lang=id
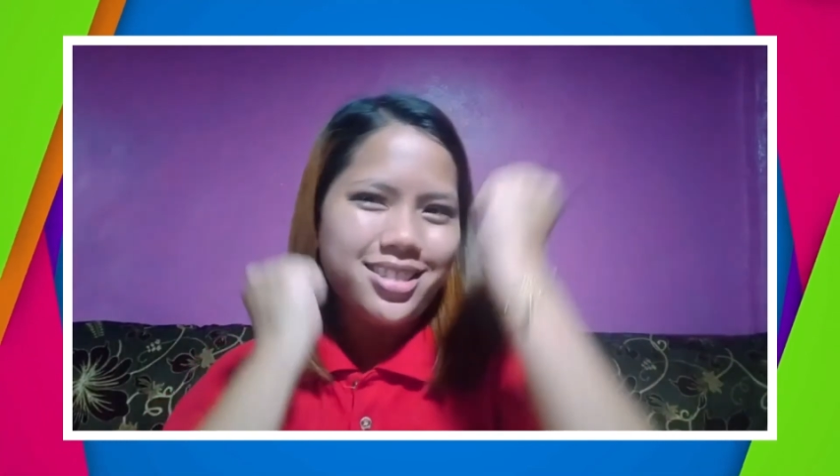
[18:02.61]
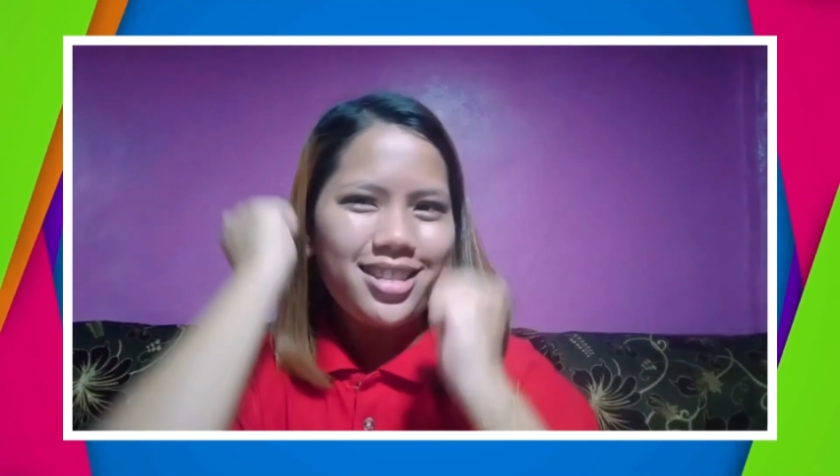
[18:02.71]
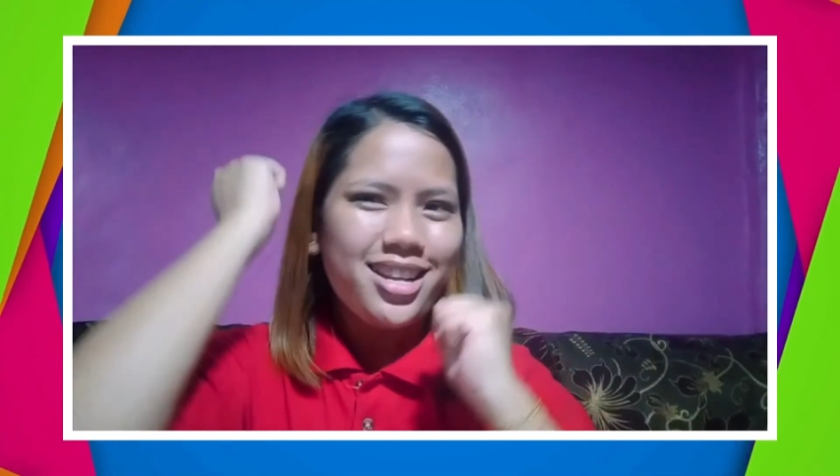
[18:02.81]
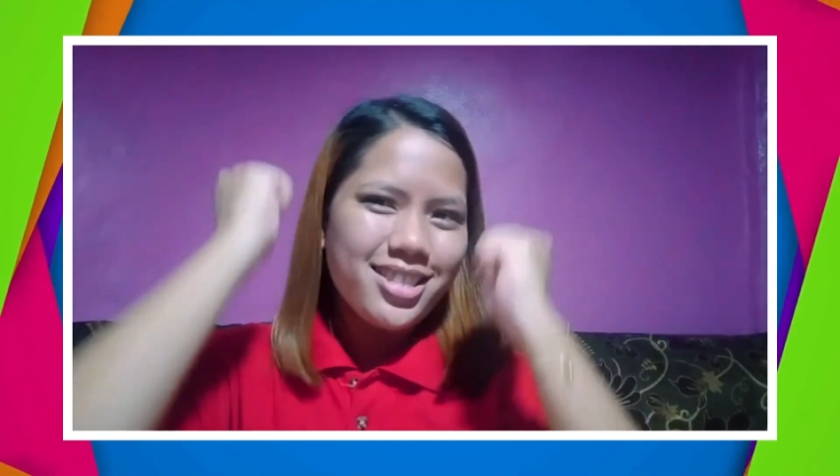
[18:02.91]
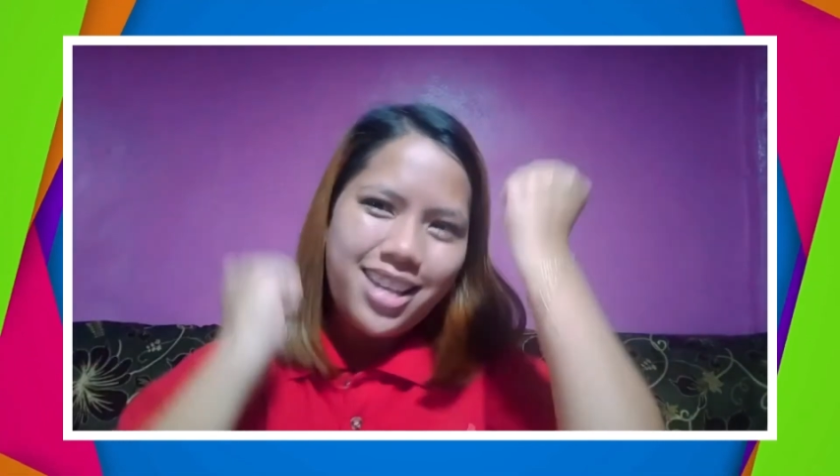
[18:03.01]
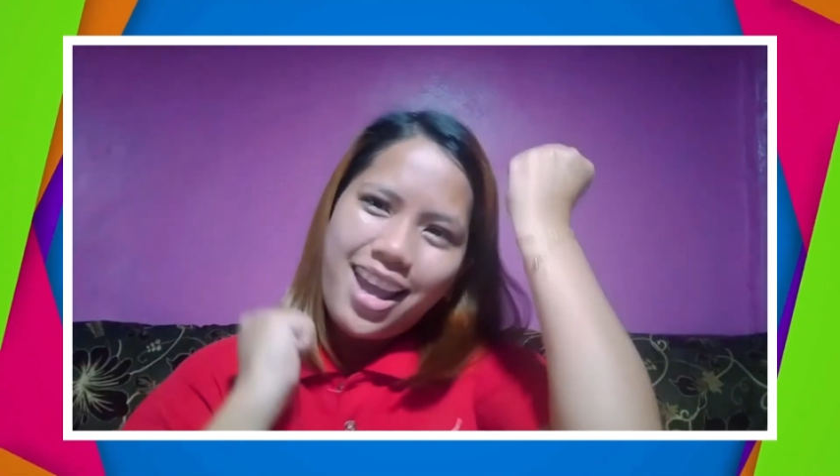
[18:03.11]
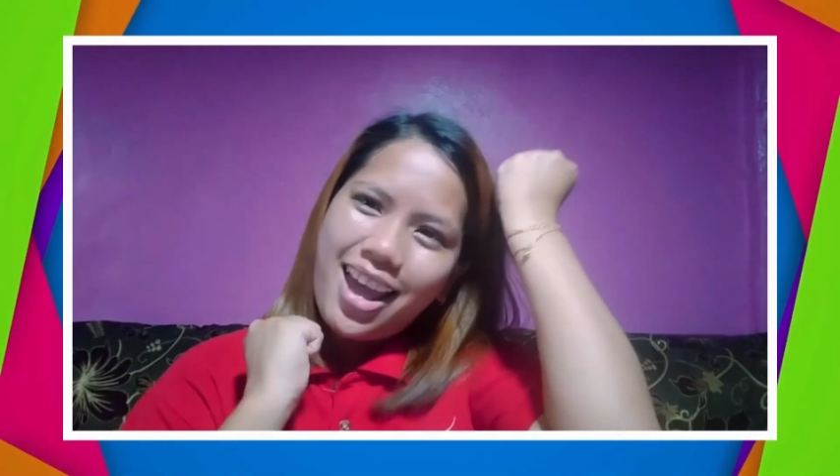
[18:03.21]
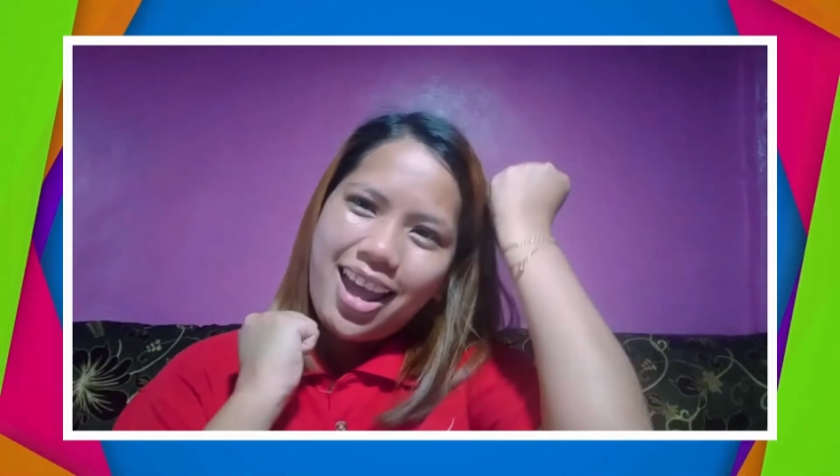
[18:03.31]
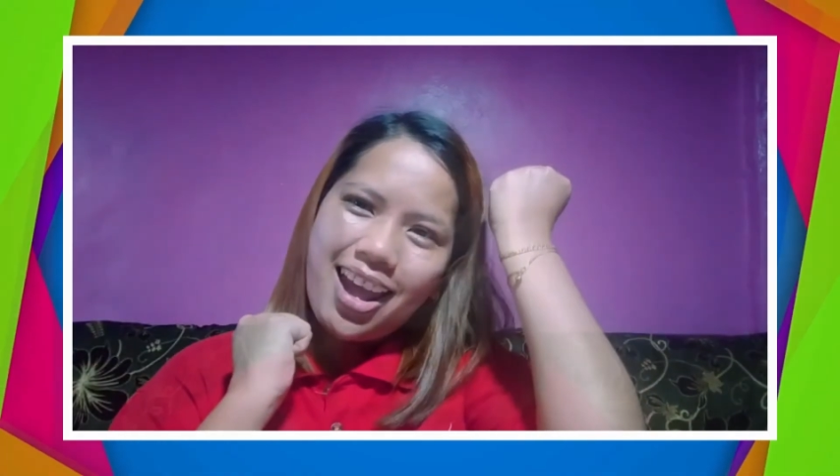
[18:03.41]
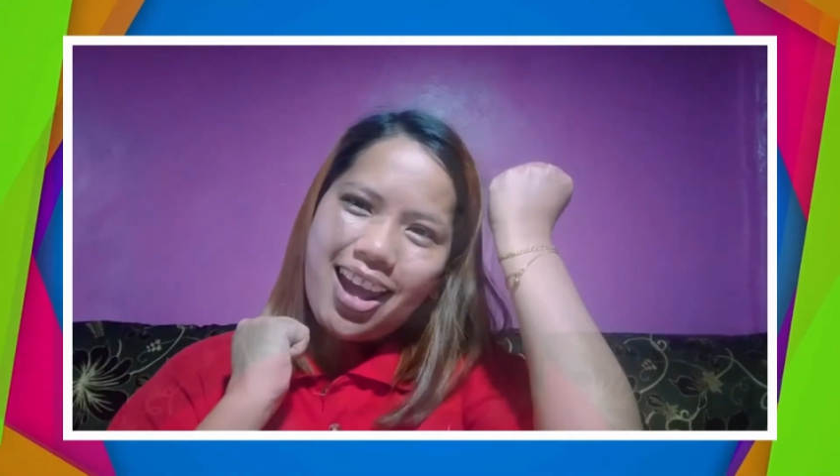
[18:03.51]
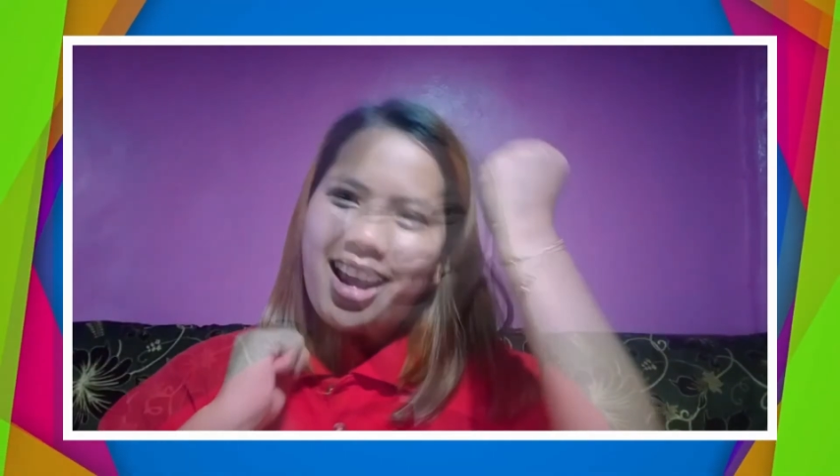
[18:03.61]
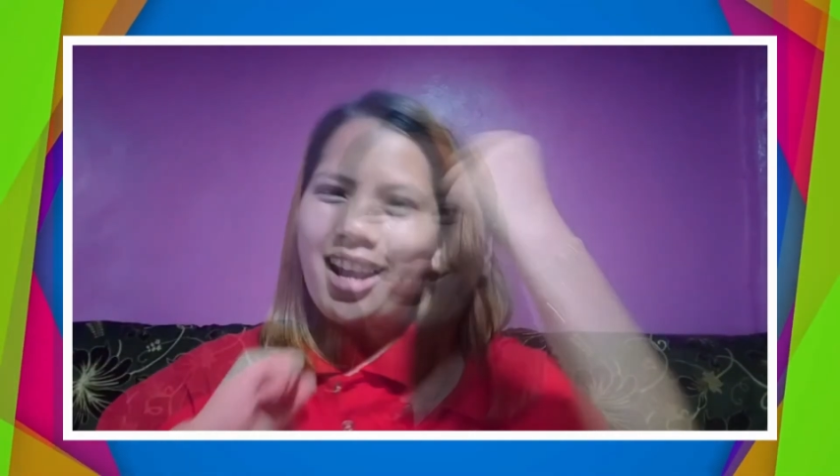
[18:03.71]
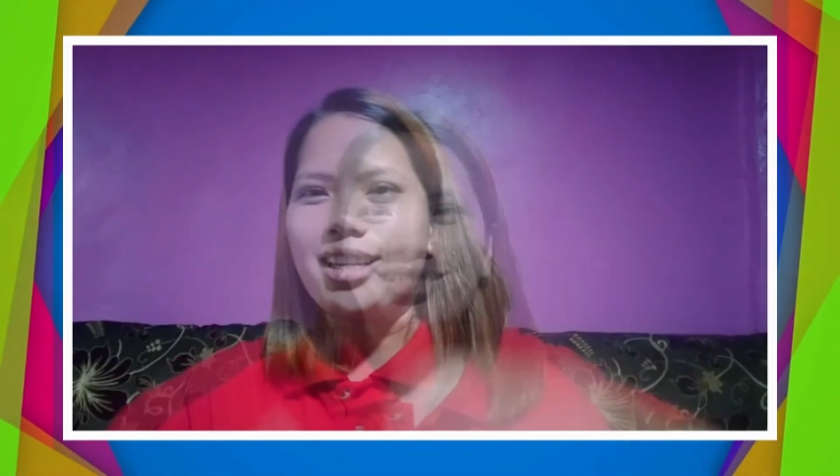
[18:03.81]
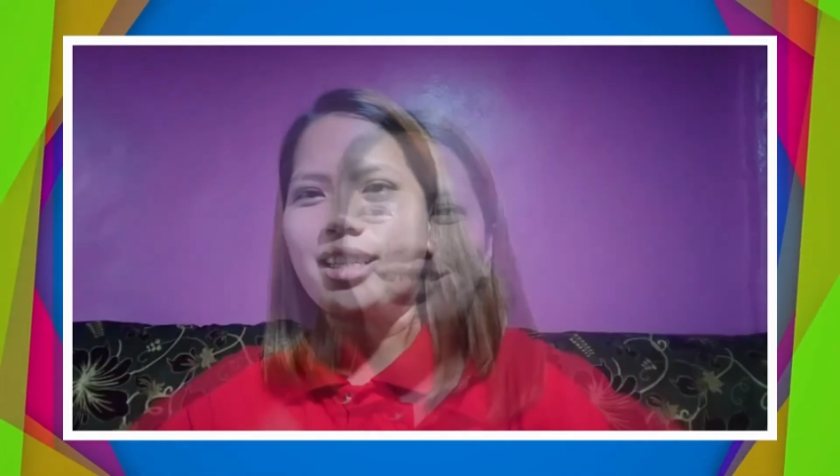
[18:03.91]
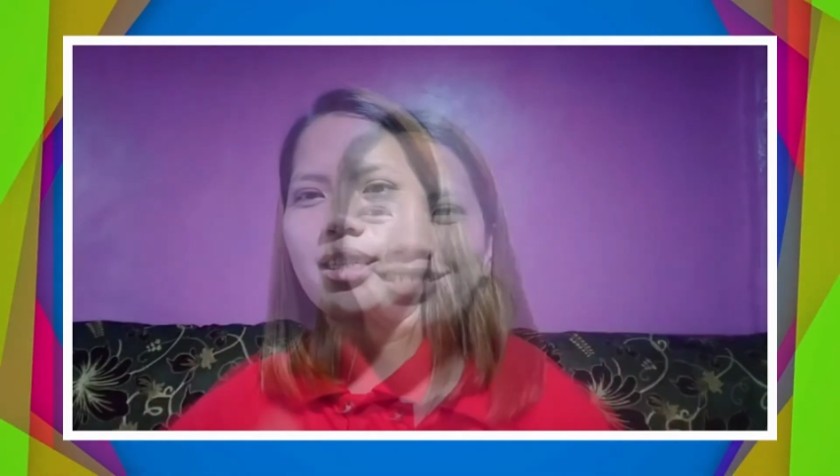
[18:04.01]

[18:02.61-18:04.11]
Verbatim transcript: yes, yes.